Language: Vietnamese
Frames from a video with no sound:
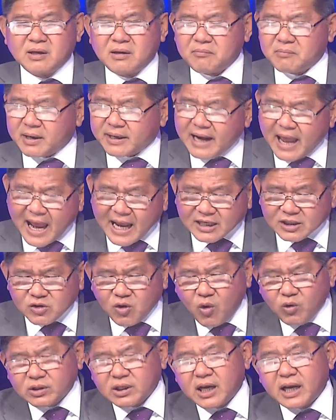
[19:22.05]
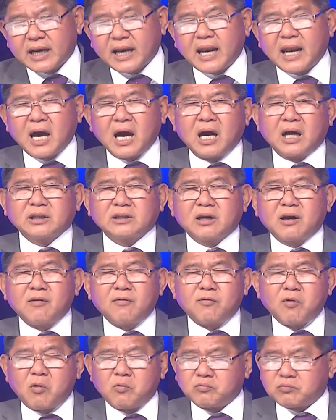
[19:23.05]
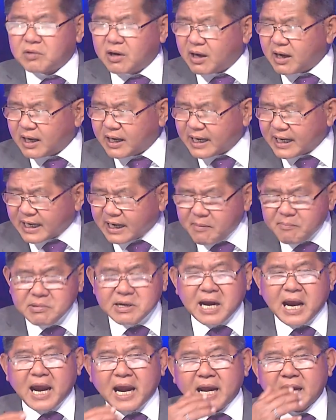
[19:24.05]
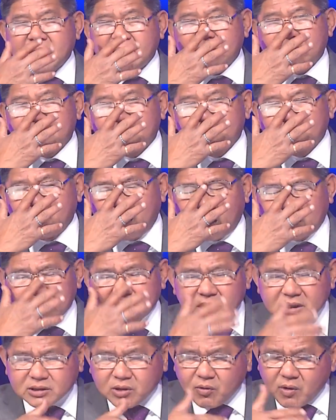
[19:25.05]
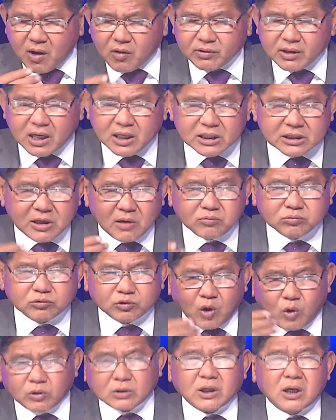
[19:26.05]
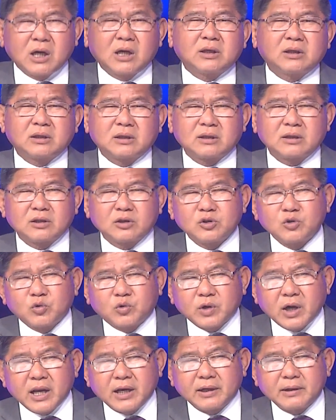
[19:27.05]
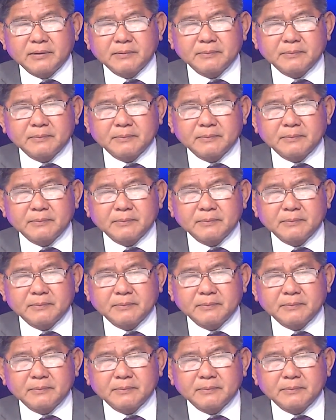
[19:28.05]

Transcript: Mà đa số những người này là ở những cái vùng gọi là khấm khá, ở những nước châu Âu đời sống tốt hơn Ukraine.